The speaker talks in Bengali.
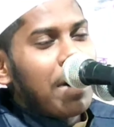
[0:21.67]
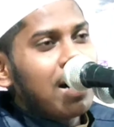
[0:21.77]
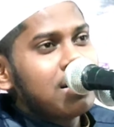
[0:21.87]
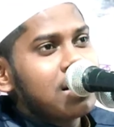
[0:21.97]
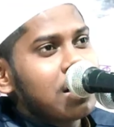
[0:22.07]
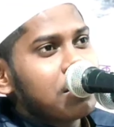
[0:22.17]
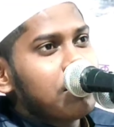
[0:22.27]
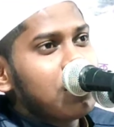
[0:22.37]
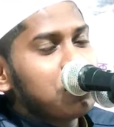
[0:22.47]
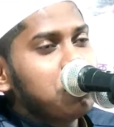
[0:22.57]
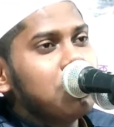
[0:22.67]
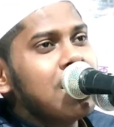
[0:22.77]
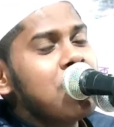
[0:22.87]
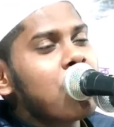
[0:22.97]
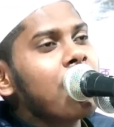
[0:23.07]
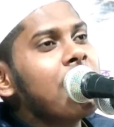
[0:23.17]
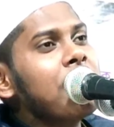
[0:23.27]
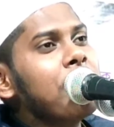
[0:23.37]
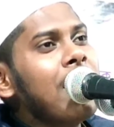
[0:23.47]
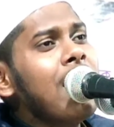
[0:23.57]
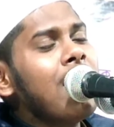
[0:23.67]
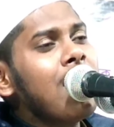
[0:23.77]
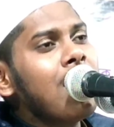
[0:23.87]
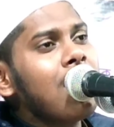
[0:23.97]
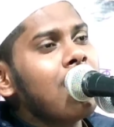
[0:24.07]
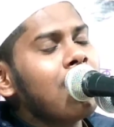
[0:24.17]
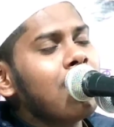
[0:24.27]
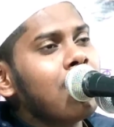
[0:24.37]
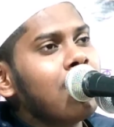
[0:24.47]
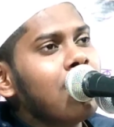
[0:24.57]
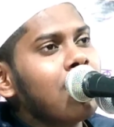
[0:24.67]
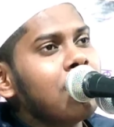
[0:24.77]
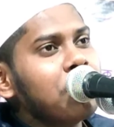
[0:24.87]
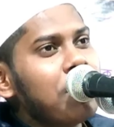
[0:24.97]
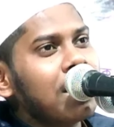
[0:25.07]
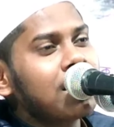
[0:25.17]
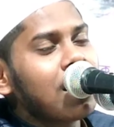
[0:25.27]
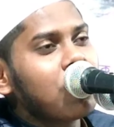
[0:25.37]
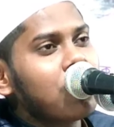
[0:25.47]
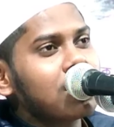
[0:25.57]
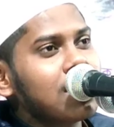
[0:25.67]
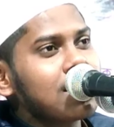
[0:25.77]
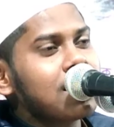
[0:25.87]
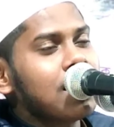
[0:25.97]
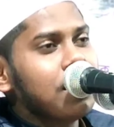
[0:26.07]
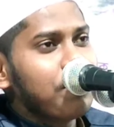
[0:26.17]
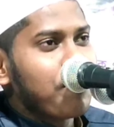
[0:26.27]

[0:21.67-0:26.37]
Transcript: পাটা একবার সোজা করে একবার বেঁকা করতেছে